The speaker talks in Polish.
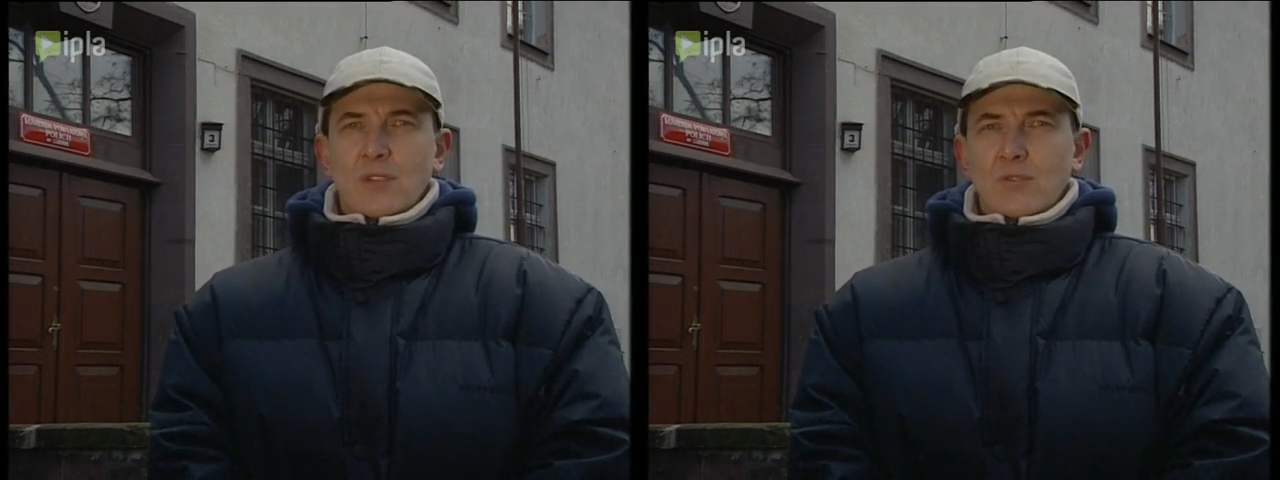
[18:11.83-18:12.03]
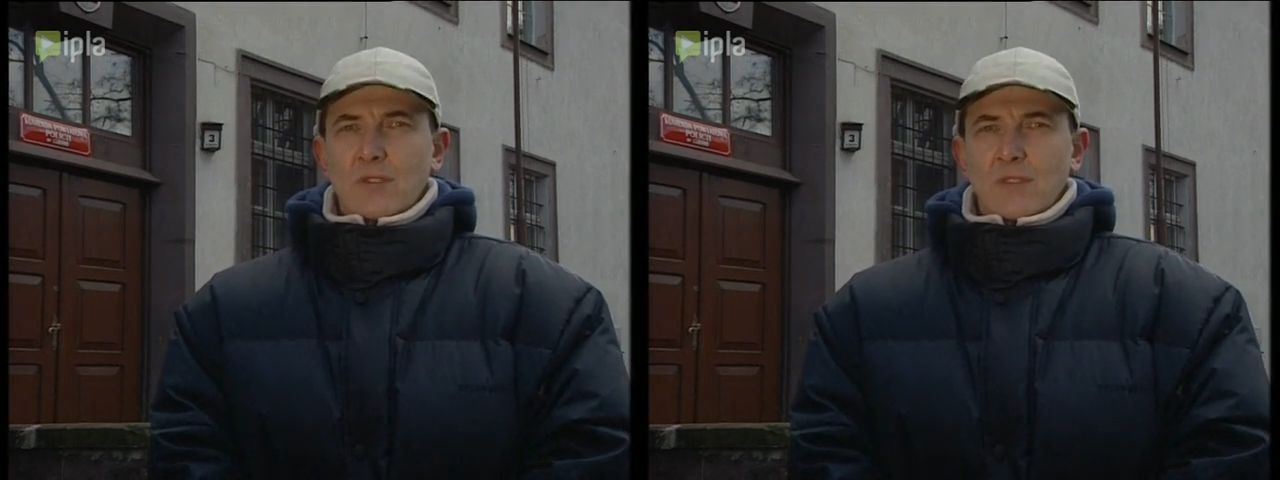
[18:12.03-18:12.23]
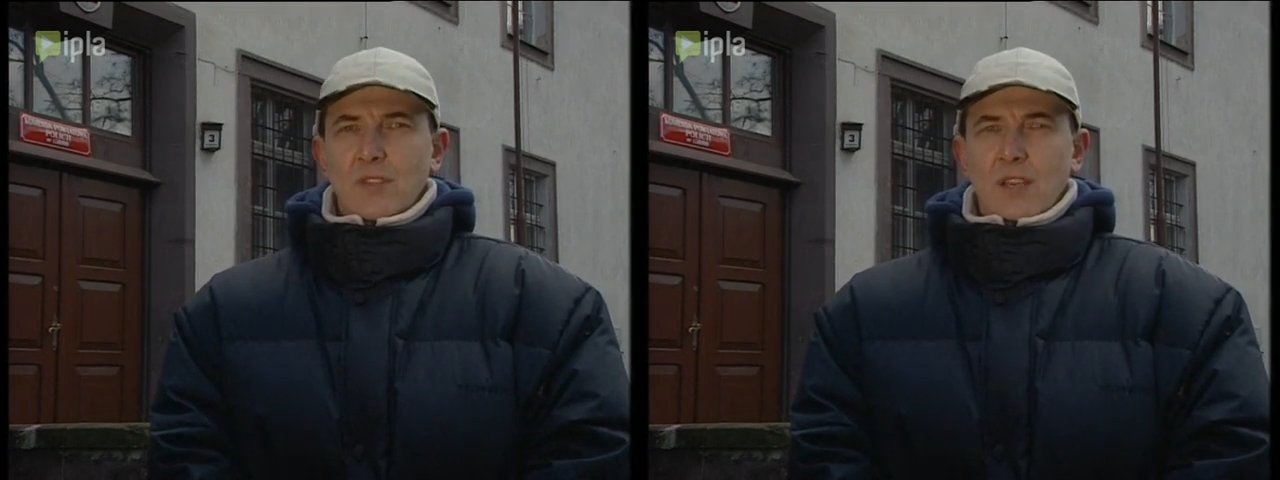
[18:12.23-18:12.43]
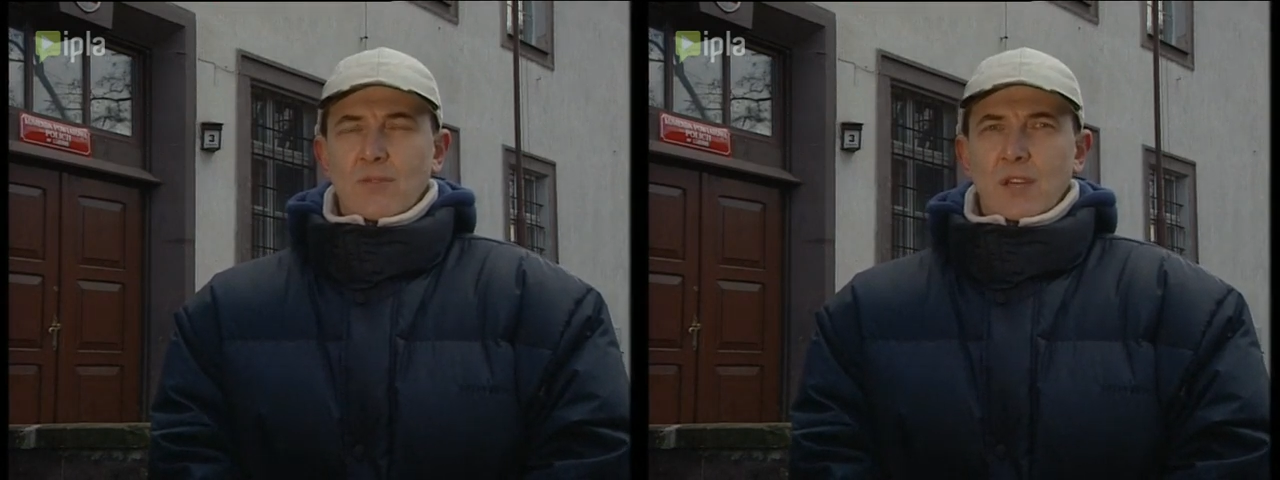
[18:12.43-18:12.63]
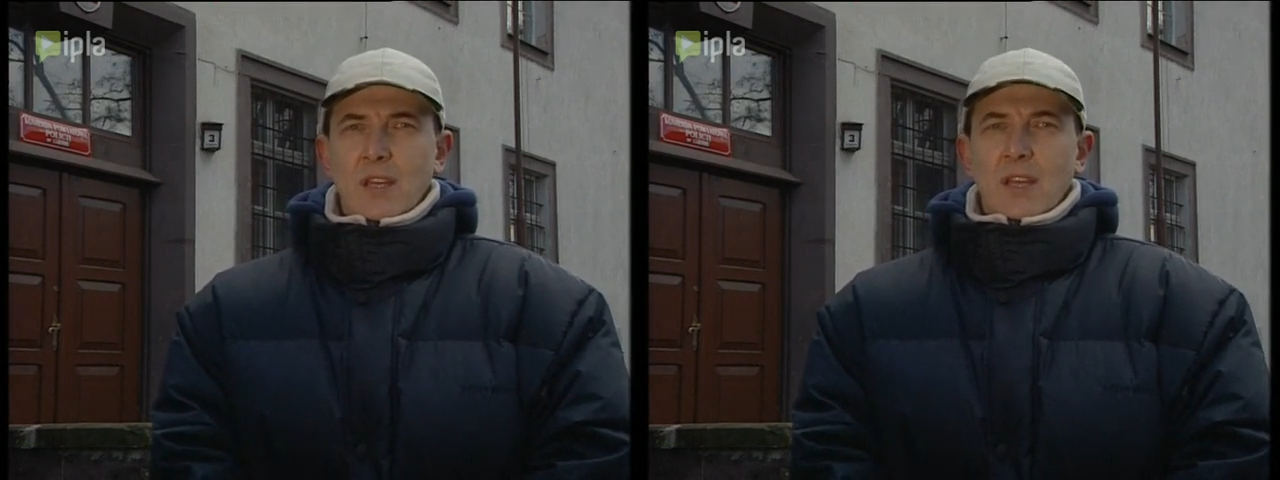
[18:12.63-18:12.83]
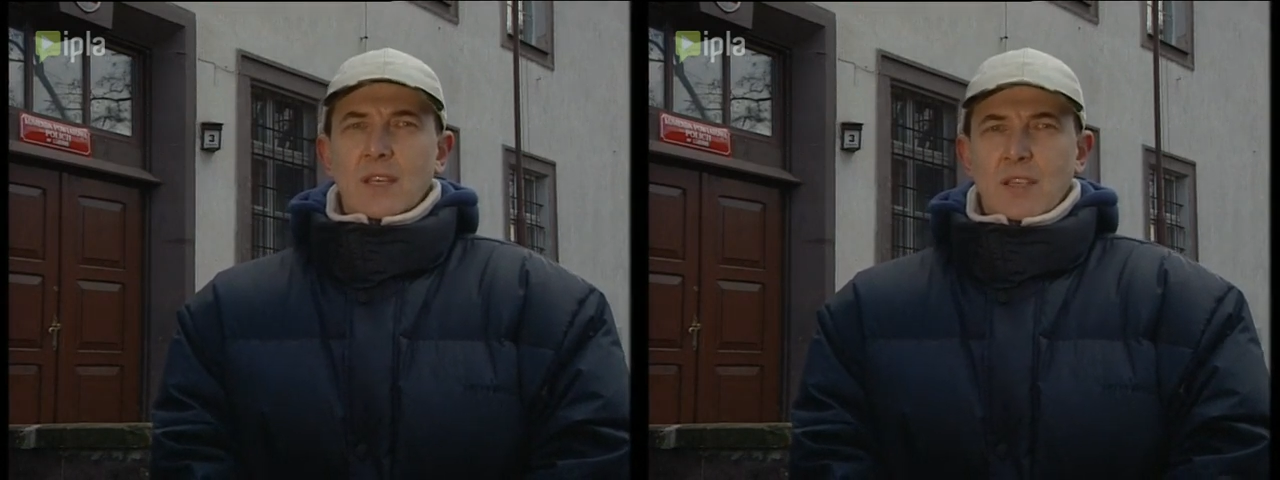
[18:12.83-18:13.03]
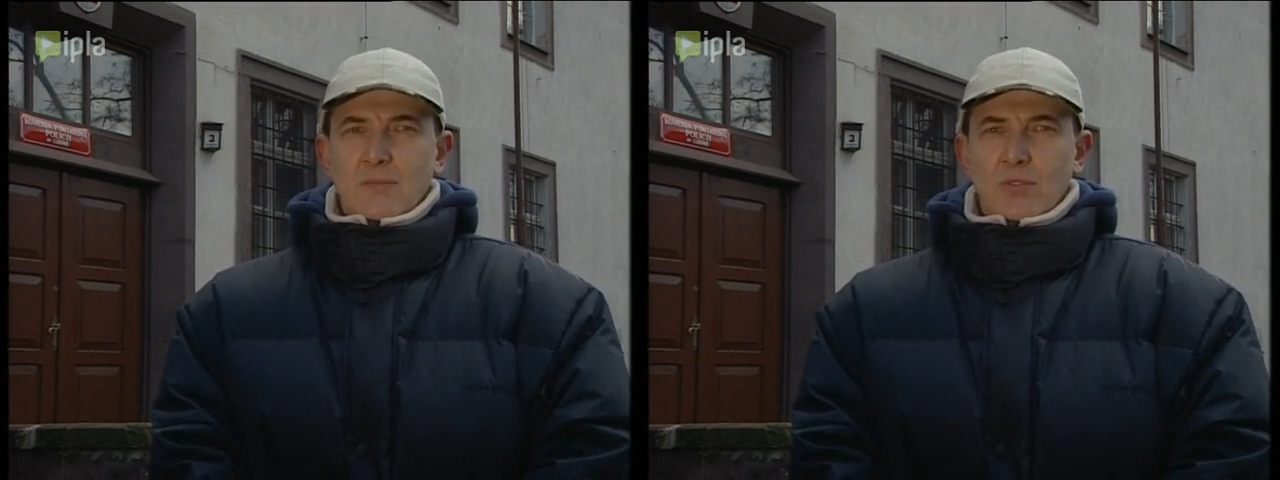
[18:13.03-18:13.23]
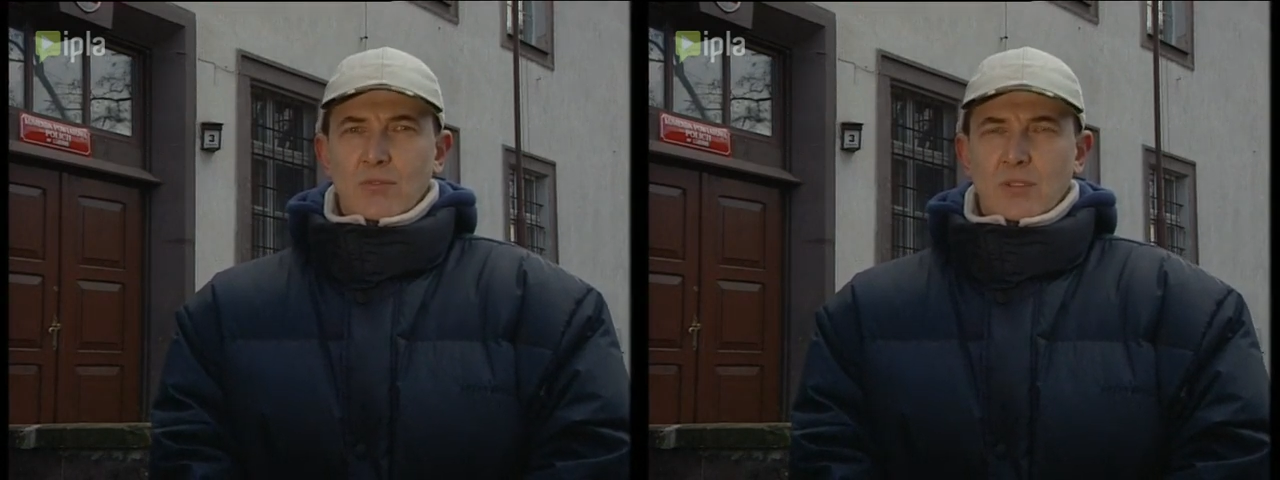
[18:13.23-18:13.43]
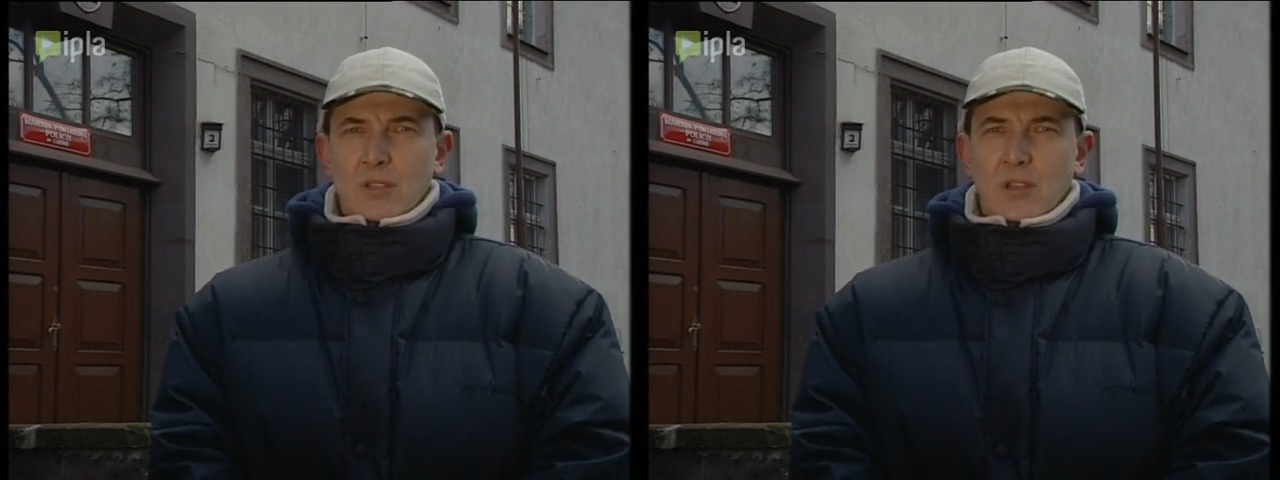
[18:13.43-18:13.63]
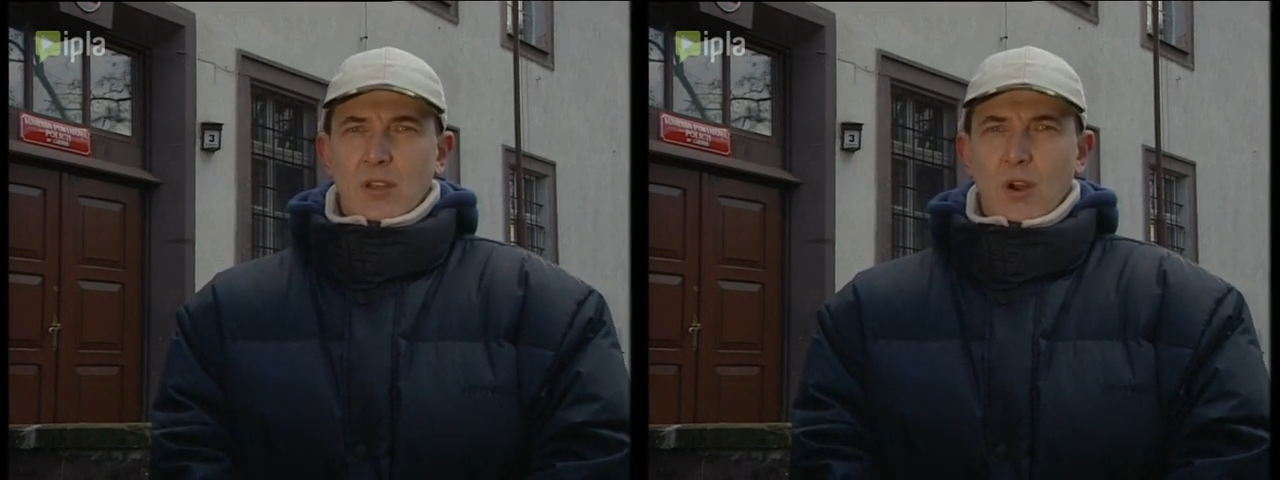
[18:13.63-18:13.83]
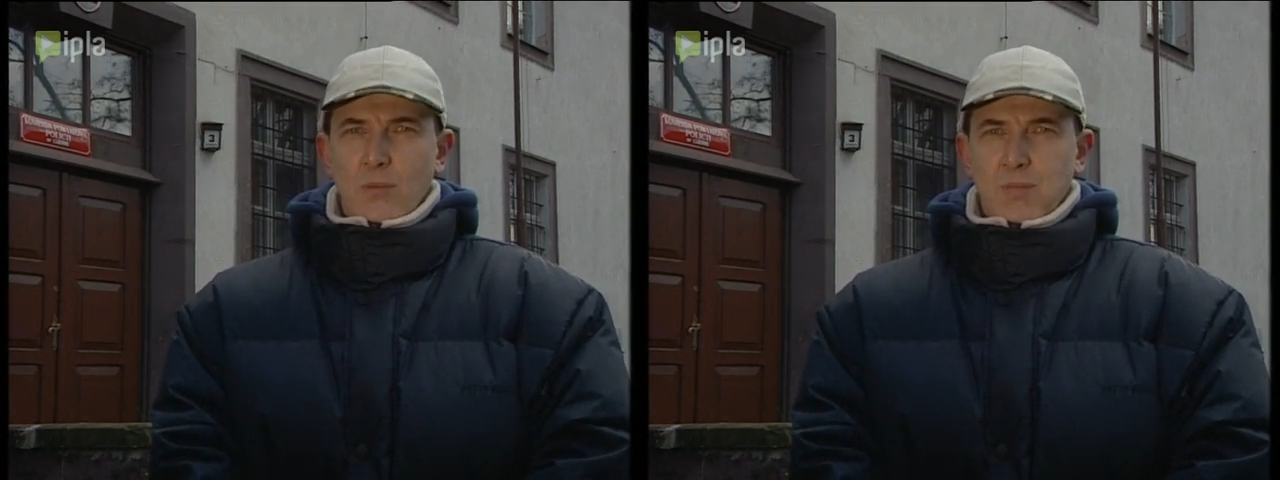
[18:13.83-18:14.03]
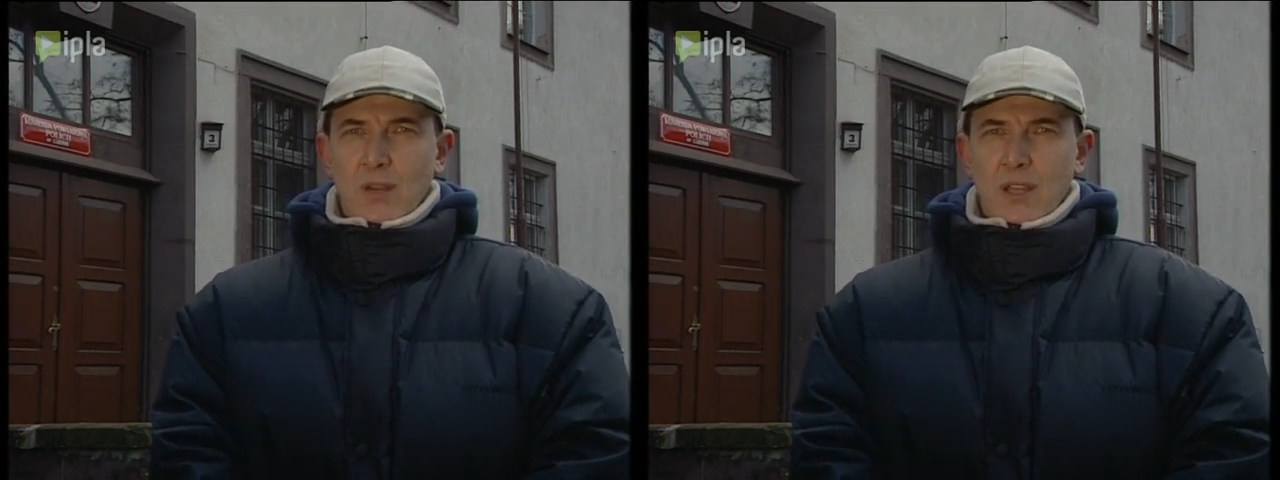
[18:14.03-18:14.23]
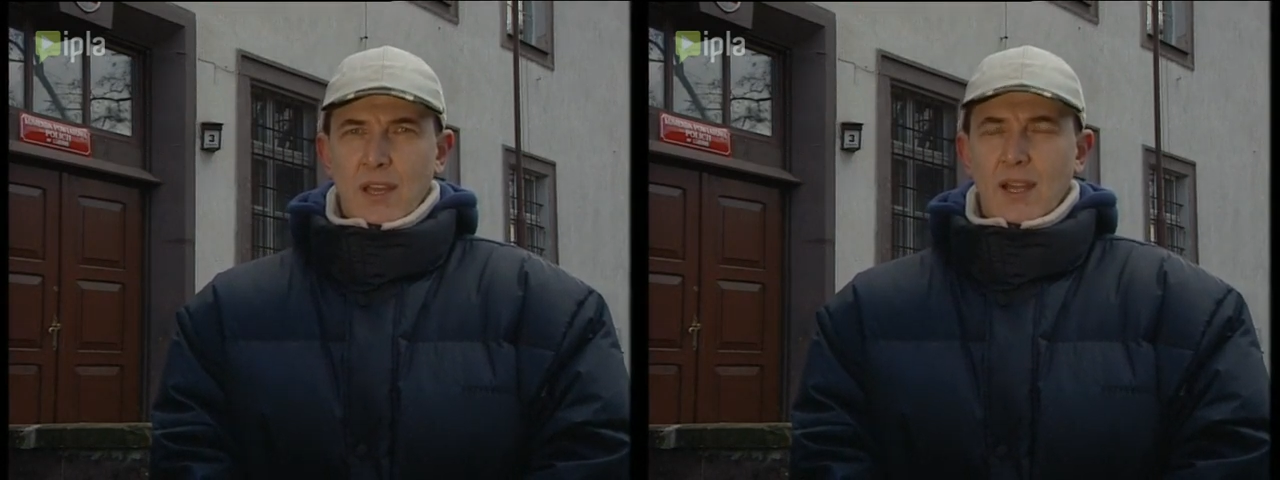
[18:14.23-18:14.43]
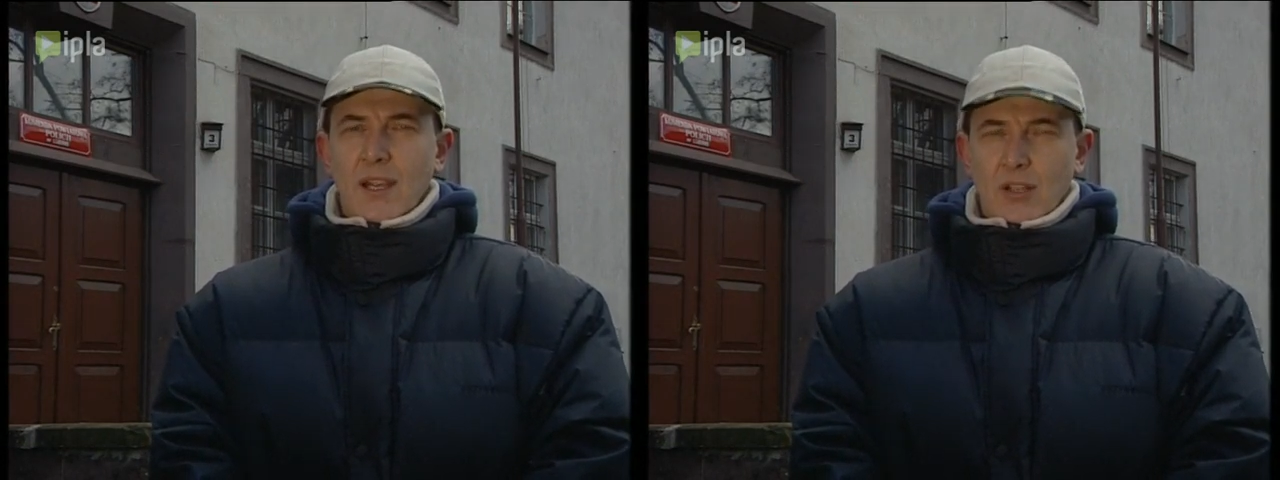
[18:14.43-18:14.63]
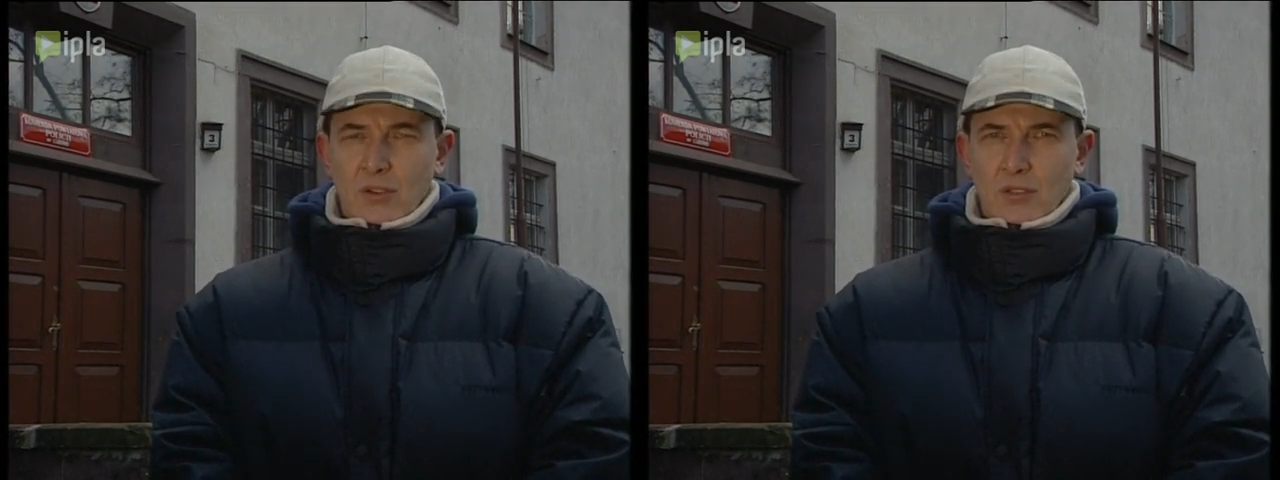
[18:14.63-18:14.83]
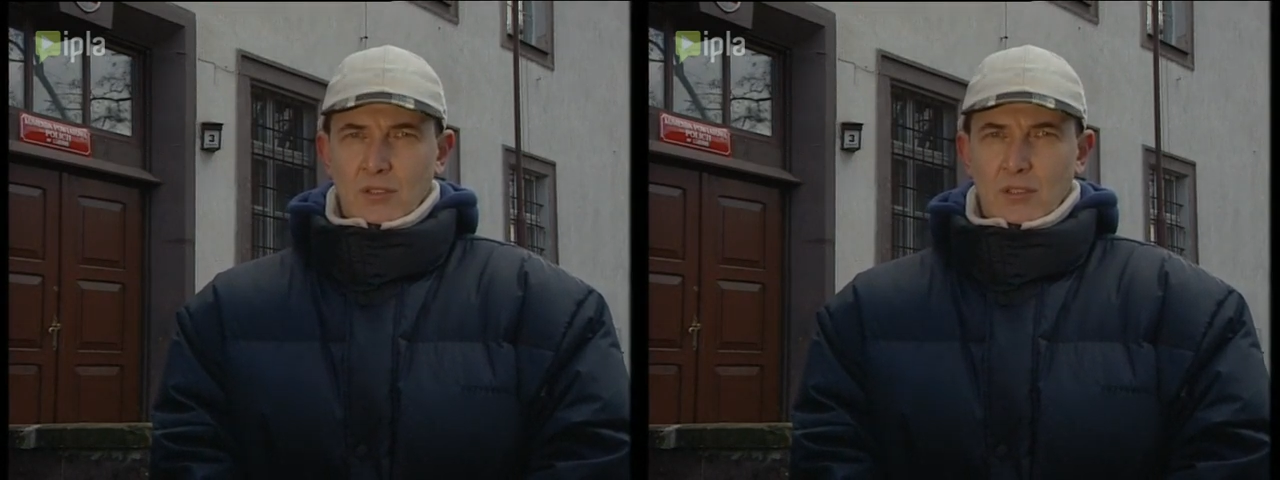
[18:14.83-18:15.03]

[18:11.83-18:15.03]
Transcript: które widziały samochód Opel Rekord